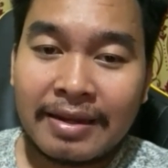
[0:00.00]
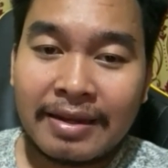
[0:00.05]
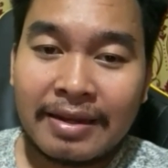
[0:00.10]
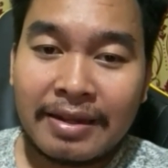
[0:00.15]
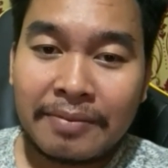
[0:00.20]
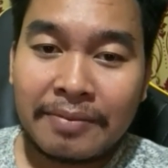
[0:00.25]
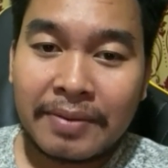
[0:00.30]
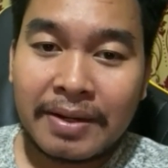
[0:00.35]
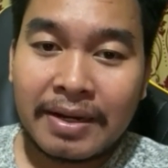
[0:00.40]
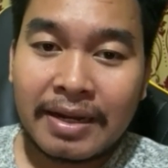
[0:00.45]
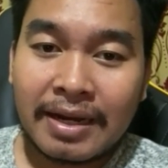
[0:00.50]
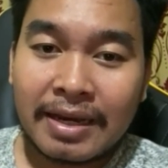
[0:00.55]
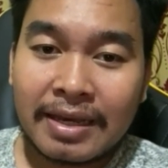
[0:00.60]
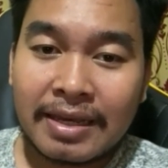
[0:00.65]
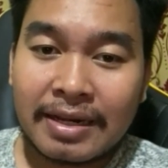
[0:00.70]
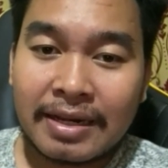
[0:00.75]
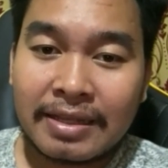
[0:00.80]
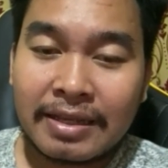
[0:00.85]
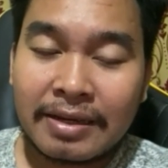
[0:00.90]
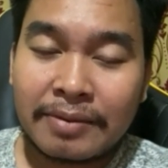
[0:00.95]
di mana
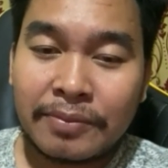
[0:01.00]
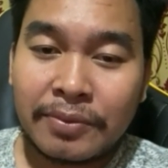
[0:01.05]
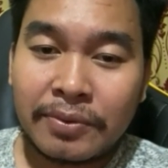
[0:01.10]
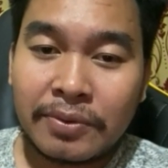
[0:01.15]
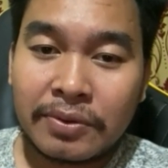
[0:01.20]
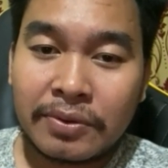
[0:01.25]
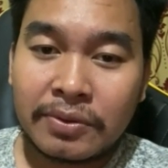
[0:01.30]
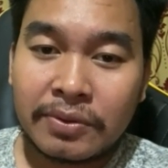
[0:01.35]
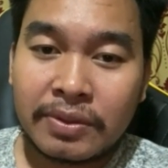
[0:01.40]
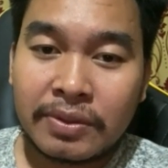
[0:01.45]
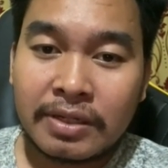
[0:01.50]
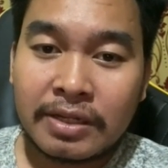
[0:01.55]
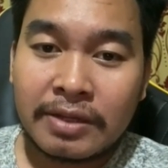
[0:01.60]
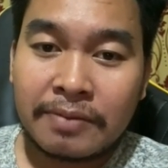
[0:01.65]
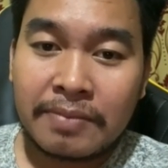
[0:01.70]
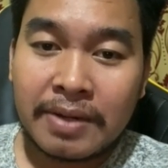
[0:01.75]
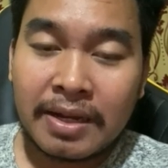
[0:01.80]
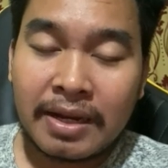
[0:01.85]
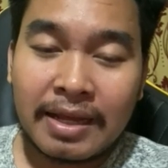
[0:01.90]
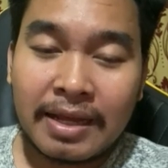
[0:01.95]
akhirnya Buroto
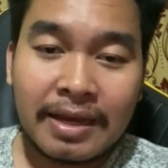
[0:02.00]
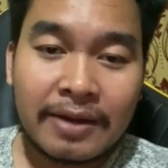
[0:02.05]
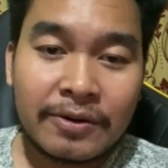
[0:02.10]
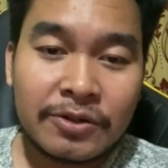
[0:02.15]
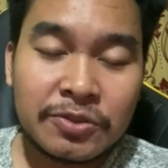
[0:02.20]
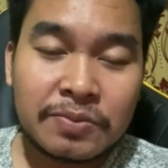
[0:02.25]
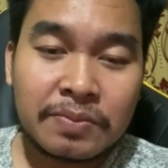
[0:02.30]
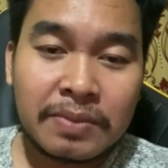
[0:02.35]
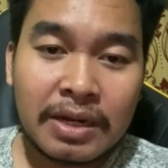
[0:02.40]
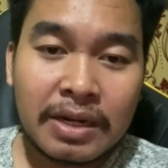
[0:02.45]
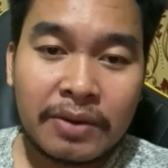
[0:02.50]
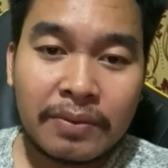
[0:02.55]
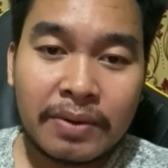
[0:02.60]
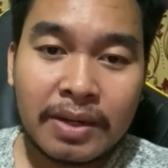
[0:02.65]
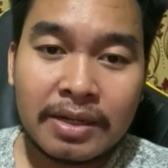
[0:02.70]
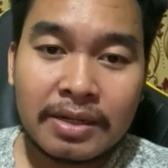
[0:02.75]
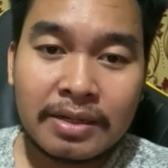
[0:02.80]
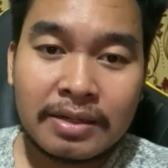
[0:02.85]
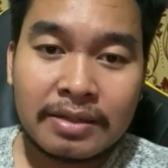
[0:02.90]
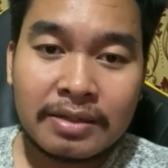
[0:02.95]
ini malah harus
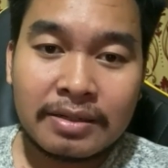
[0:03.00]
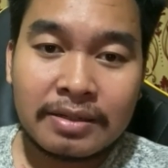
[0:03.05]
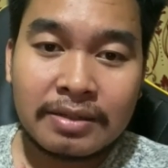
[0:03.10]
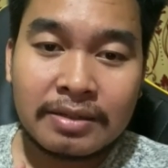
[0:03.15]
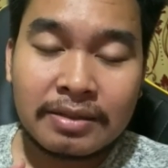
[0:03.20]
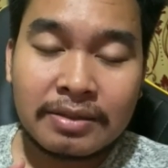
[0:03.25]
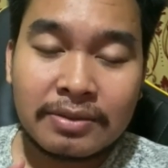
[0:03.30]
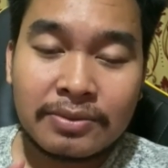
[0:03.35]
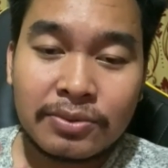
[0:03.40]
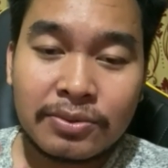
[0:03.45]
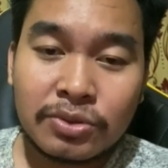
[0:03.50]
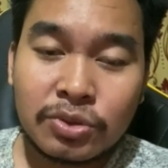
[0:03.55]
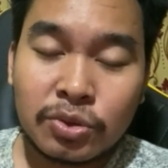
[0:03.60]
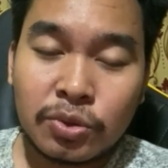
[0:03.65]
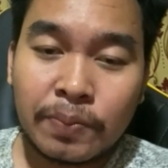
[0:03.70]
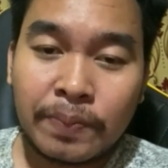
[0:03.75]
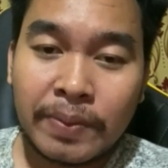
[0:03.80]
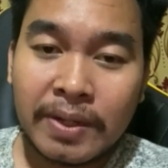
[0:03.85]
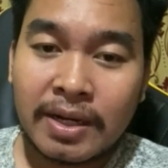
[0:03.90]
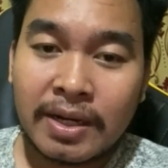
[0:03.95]
melawan
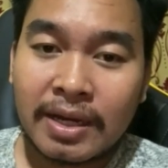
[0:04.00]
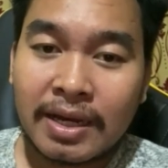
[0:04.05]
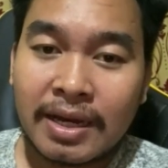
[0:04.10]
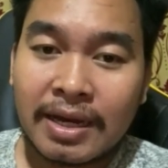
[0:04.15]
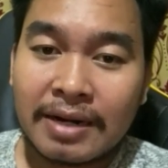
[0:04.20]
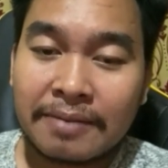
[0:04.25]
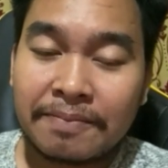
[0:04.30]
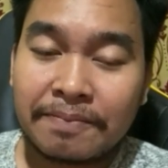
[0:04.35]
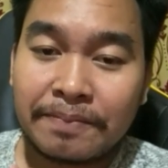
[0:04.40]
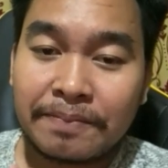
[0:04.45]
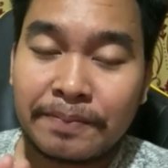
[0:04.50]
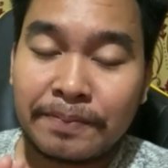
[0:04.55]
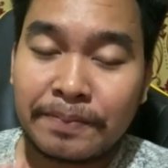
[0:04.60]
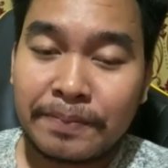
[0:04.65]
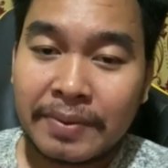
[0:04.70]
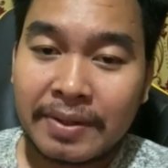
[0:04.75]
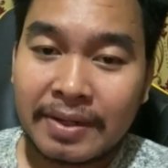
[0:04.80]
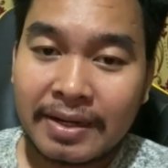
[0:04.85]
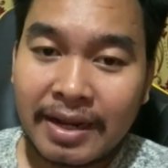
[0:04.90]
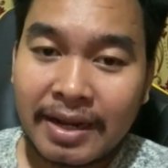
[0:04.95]
tujuh pendekar
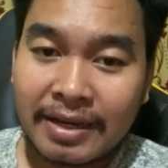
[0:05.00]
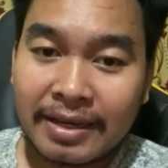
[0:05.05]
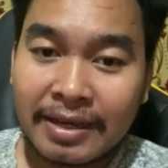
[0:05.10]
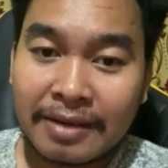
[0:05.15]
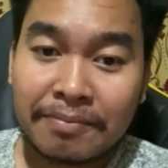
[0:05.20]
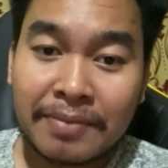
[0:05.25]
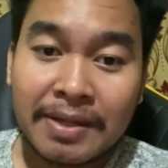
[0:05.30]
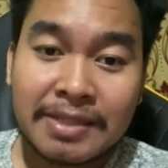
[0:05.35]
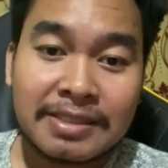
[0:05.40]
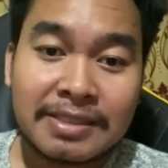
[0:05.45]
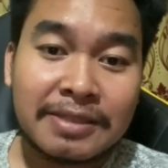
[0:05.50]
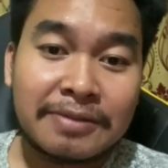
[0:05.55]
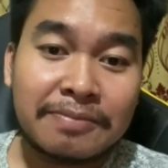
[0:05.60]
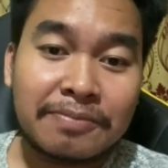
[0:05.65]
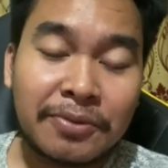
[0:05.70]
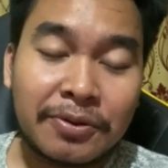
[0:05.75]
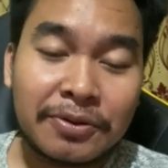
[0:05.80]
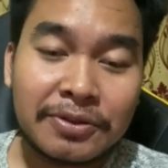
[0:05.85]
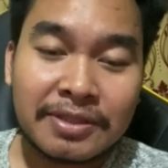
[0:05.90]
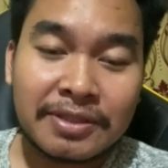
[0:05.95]
pedang yang masih
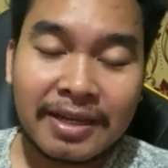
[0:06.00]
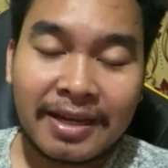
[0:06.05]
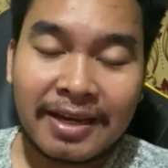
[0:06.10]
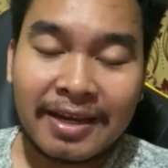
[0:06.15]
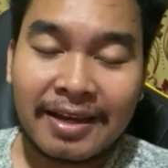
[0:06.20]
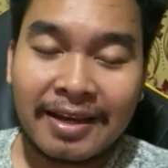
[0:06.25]
bocah,